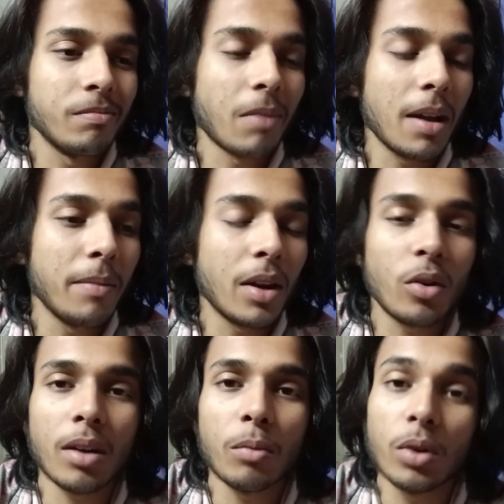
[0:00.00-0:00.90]
भाई मेरे को
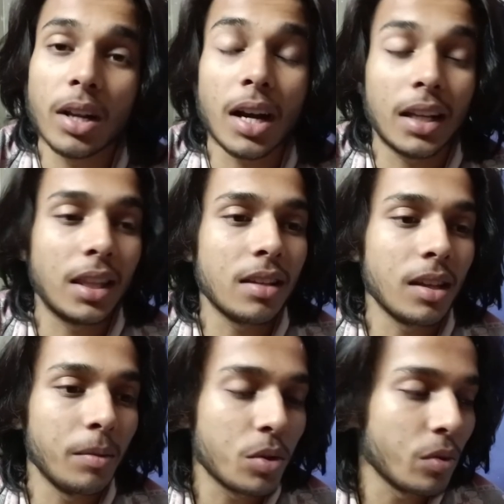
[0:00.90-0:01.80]
ना बहुत डर लगता है
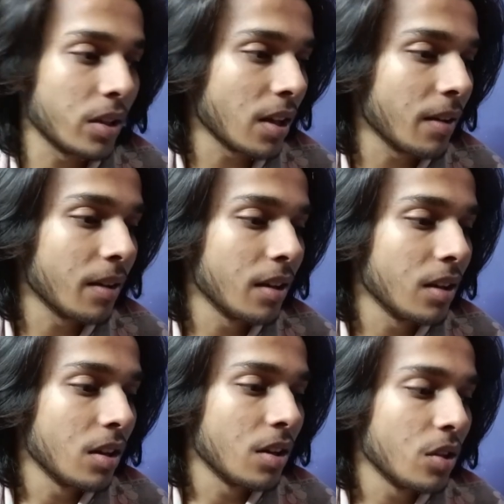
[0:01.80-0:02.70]
सही में चूहे से
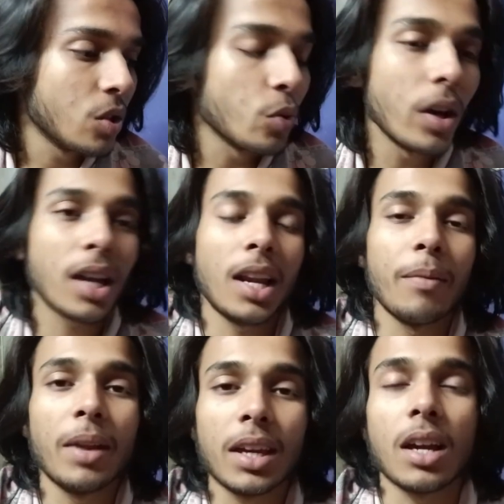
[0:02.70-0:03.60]
चूहे के लिए
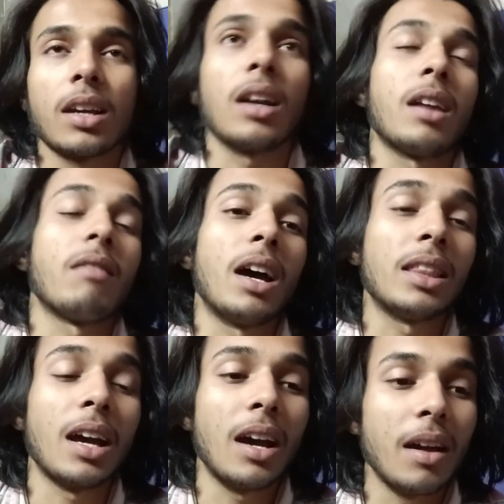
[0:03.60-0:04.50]
हमने क्या क्या करवाया
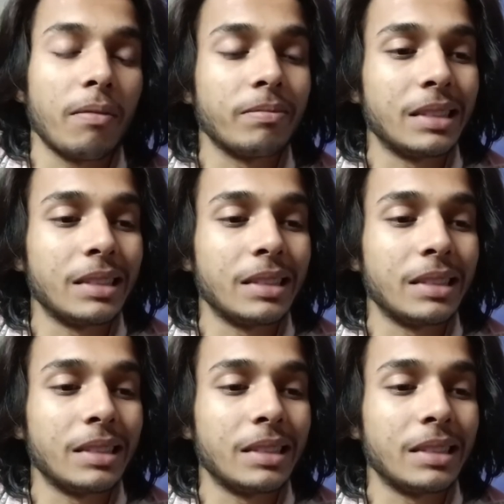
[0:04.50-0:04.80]
था यार